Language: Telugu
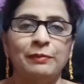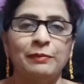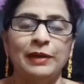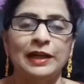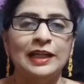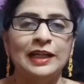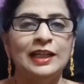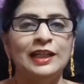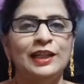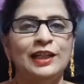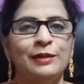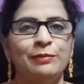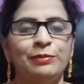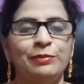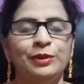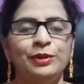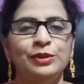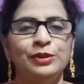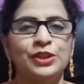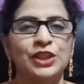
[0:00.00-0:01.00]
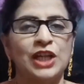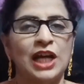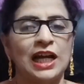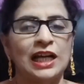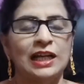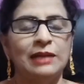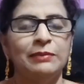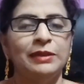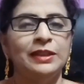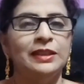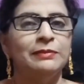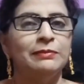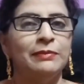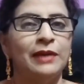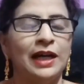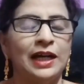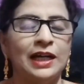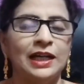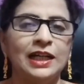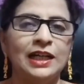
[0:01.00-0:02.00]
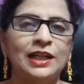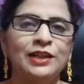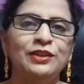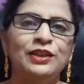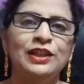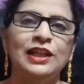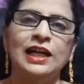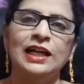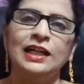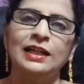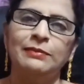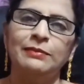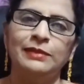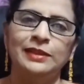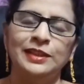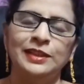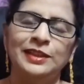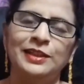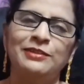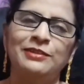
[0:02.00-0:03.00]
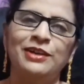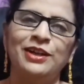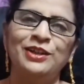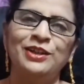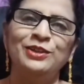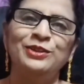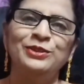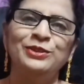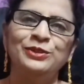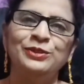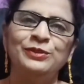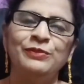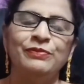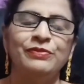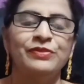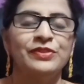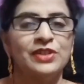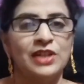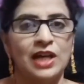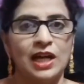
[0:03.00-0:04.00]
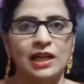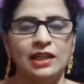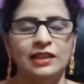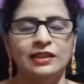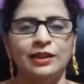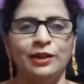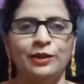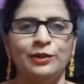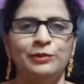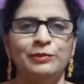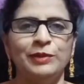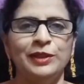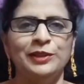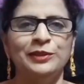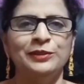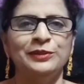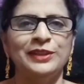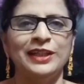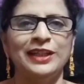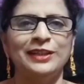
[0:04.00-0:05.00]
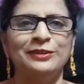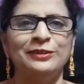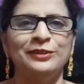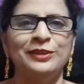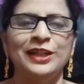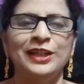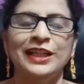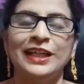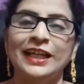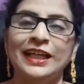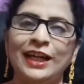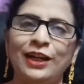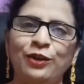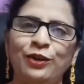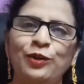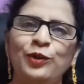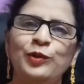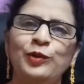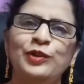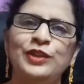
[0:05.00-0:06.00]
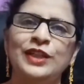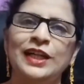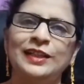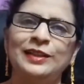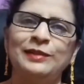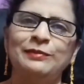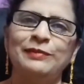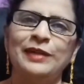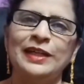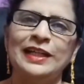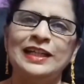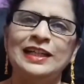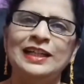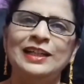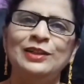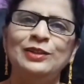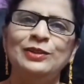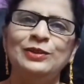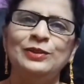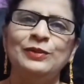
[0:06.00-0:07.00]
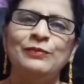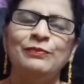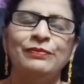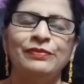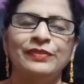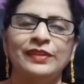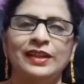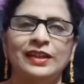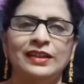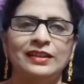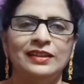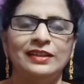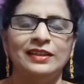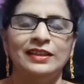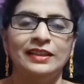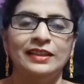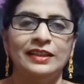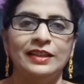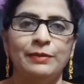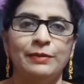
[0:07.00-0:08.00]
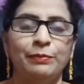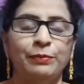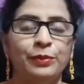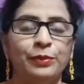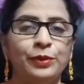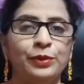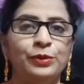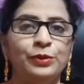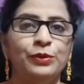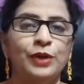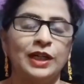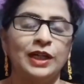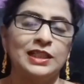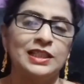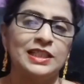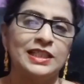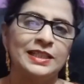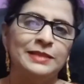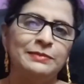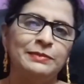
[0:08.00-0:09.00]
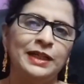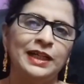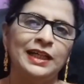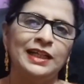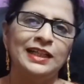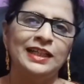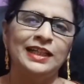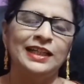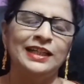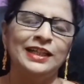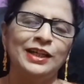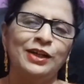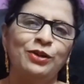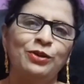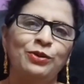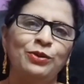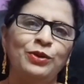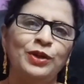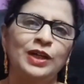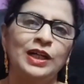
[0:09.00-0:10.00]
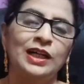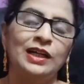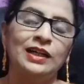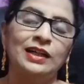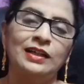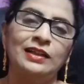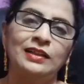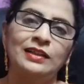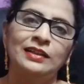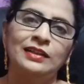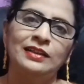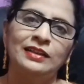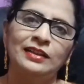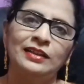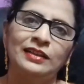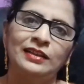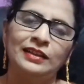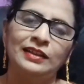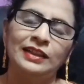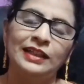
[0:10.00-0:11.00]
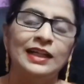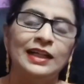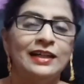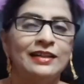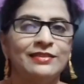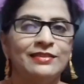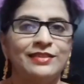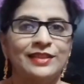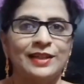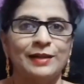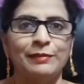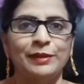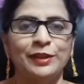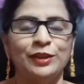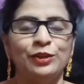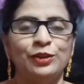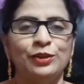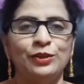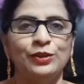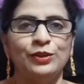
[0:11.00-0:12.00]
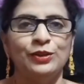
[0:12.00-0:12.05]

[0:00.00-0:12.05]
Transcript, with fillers: మహిళలు ఎప్పుడు చాలామంది మహారాణుల్లాగా బతికేవాళ్ళు చాలా తక్కువ మంది ఉంటారు ఎక్కువ శాతం మహిళలు ఏంటంటే ఎప్పుడు ఒక చీమ కన్నా ఎక్కువగా శ్రమతో